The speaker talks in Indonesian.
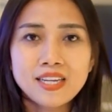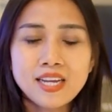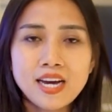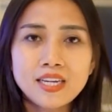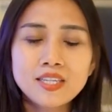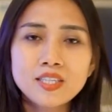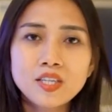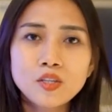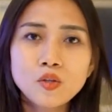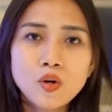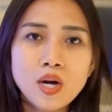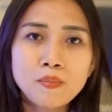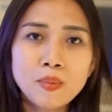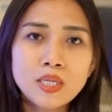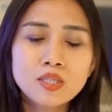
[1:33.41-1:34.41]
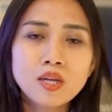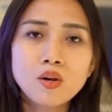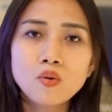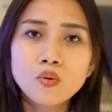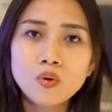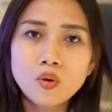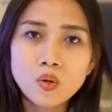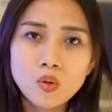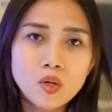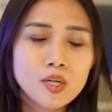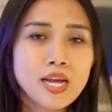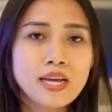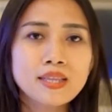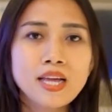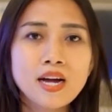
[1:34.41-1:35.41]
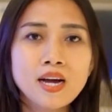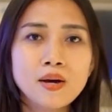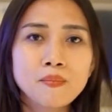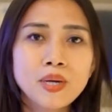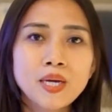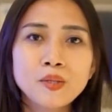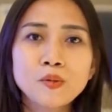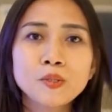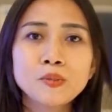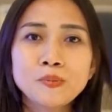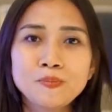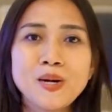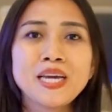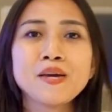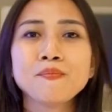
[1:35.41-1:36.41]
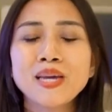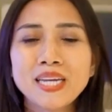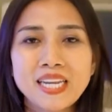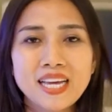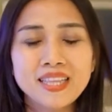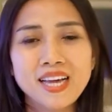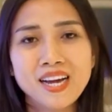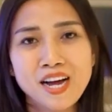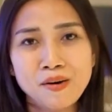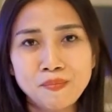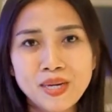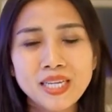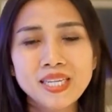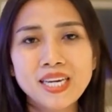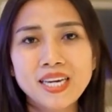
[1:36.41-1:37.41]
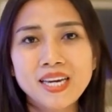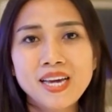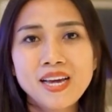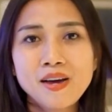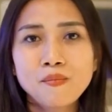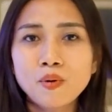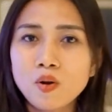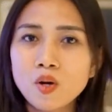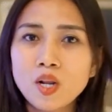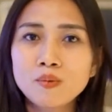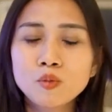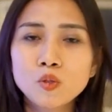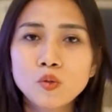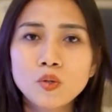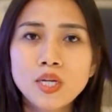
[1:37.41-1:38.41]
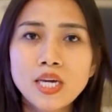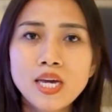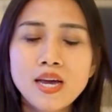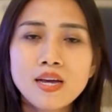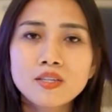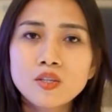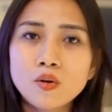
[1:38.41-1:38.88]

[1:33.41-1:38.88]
Nah, di situ kami seluruh data kami itu sebagai big data kami di program studi,